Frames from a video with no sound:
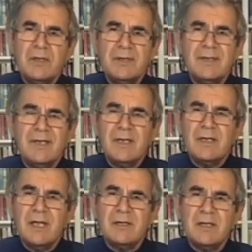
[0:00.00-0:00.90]
Diğer
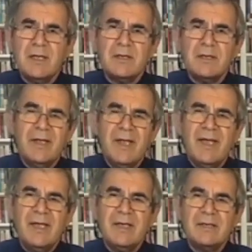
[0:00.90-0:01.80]
yandan
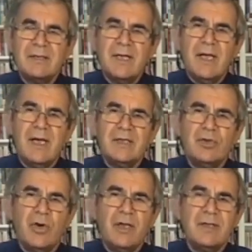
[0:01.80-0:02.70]
eğer
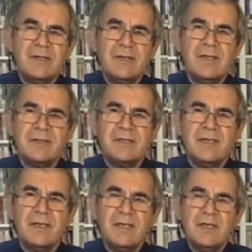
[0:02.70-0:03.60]
Erdoğan
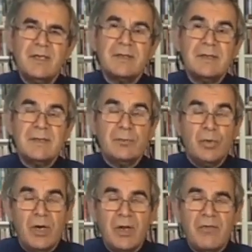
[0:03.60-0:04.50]
giderse
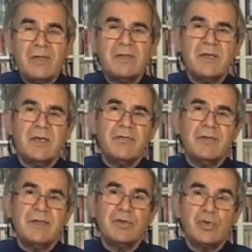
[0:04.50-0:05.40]
muhalefet
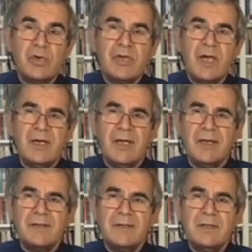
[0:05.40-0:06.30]
tarafından Suriyeliler
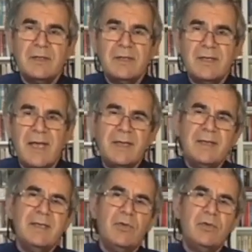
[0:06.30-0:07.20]

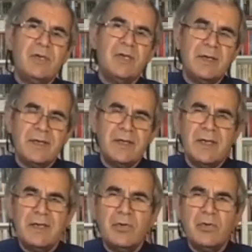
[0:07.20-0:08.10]
kendi ülkelerine
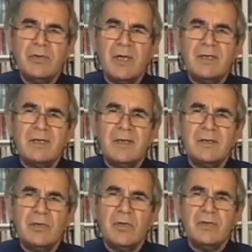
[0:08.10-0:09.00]
geri gönder,
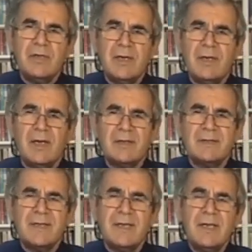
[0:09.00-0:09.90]

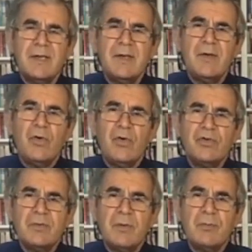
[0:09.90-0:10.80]
gönderirlerse o
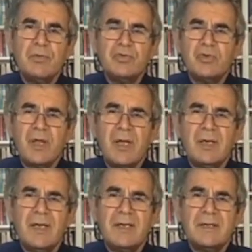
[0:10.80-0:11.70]
zaman bu
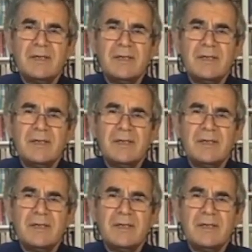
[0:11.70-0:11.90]
Suriyeliler